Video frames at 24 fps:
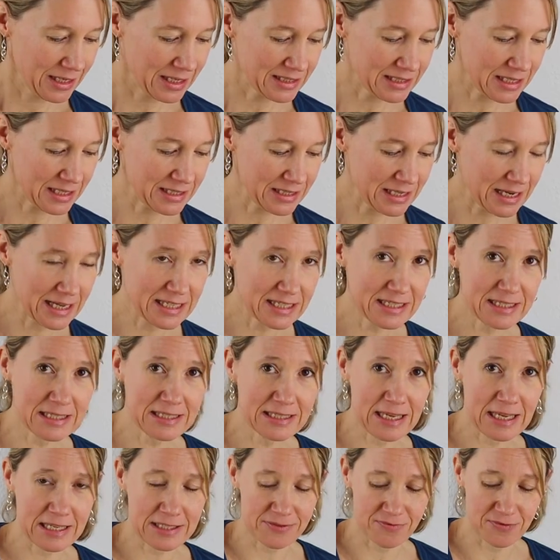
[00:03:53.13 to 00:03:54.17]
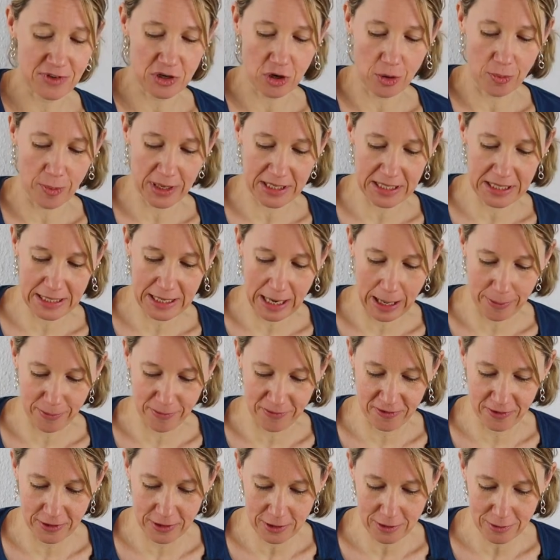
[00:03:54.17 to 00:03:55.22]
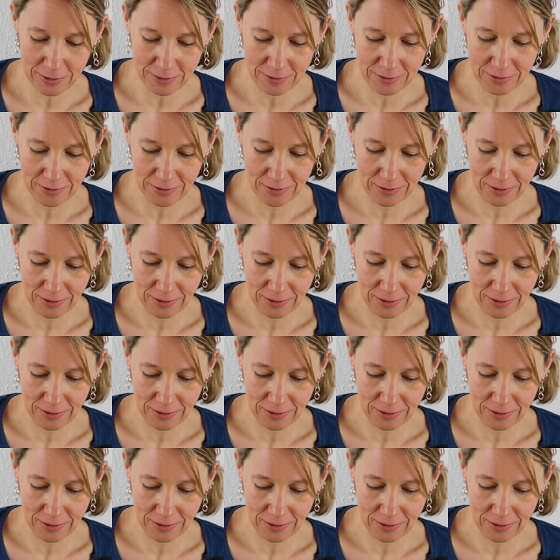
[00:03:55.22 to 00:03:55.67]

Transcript: Jetzt als letztes testen wir nochmal den Apfel.